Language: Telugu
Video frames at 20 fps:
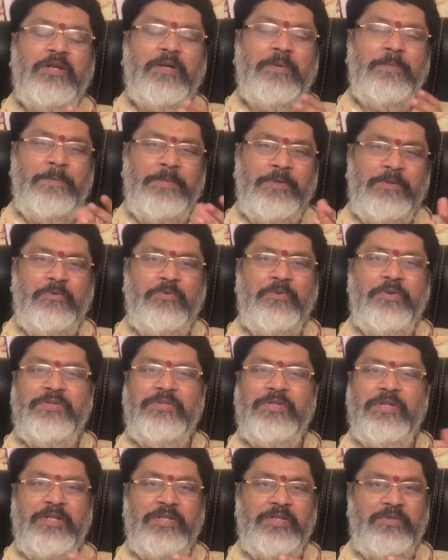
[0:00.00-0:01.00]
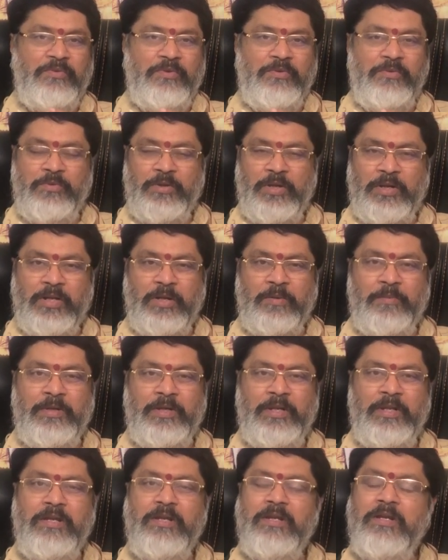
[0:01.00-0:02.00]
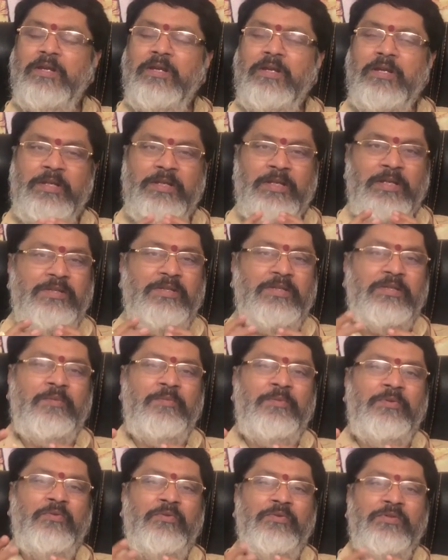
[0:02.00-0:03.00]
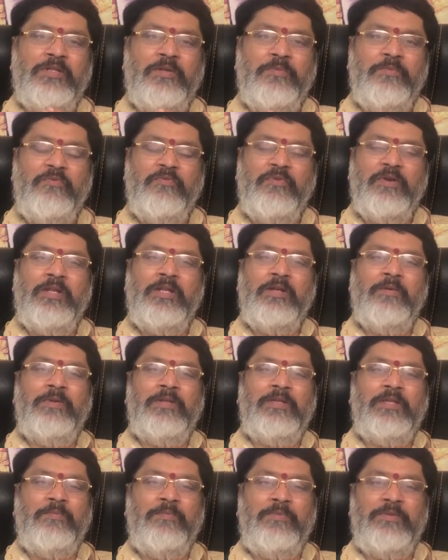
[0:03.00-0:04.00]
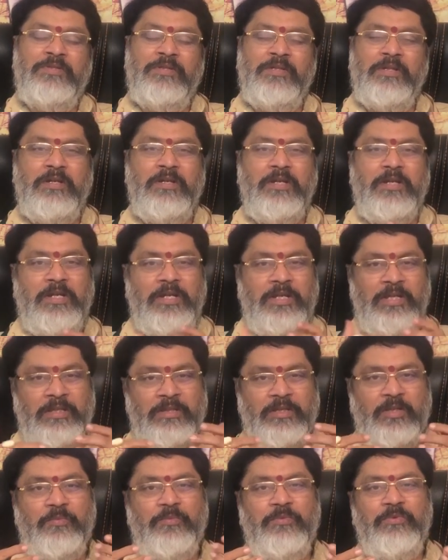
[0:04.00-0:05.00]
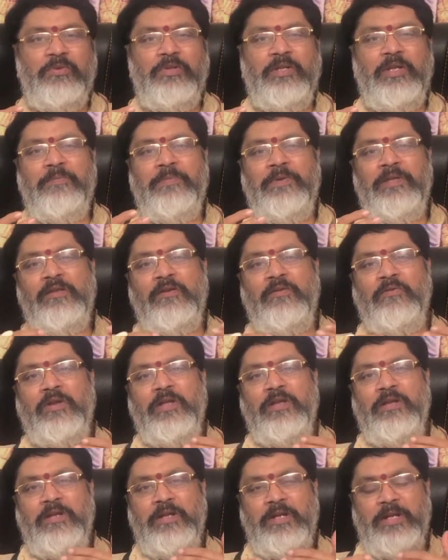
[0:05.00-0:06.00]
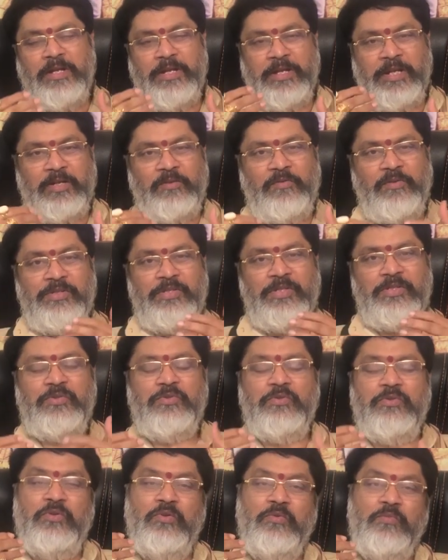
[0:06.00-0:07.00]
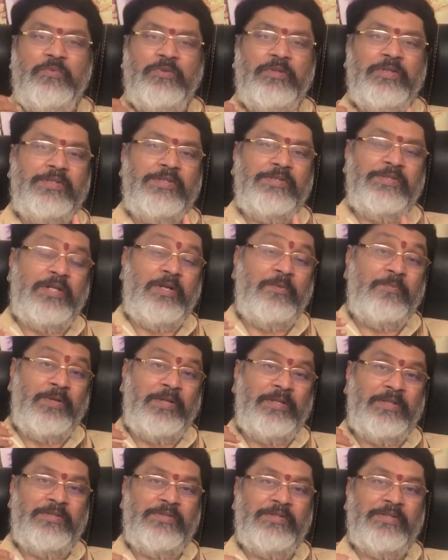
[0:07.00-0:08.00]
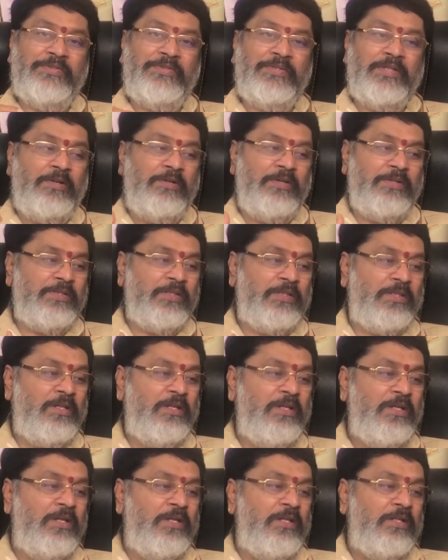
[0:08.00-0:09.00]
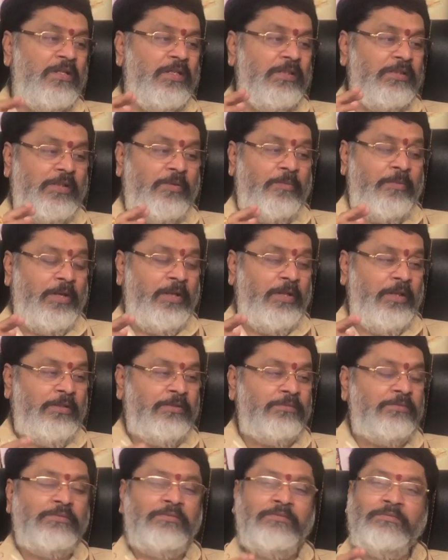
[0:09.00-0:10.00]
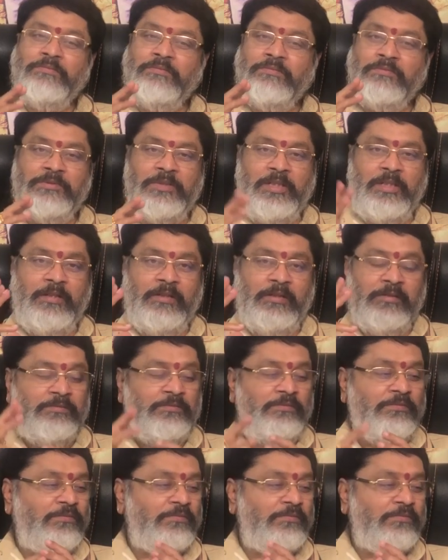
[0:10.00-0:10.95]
యొక్క మిత్రుడే శనీశ్వరుడు కూడా కాబట్టి ఈ నక్షత్రం మీదకి వచ్చినప్పుడు భార్యాభర్తల మధ్య ఇంతకుముందు ఉన్న ఇబ్బందులను కూడా రెక్టిఫై చేసుకుంటూ ముందుకు తీసుకోవడానికి ప్రయత్నం చేస్తాడు అంచేత నష్టం అనేది జరగటం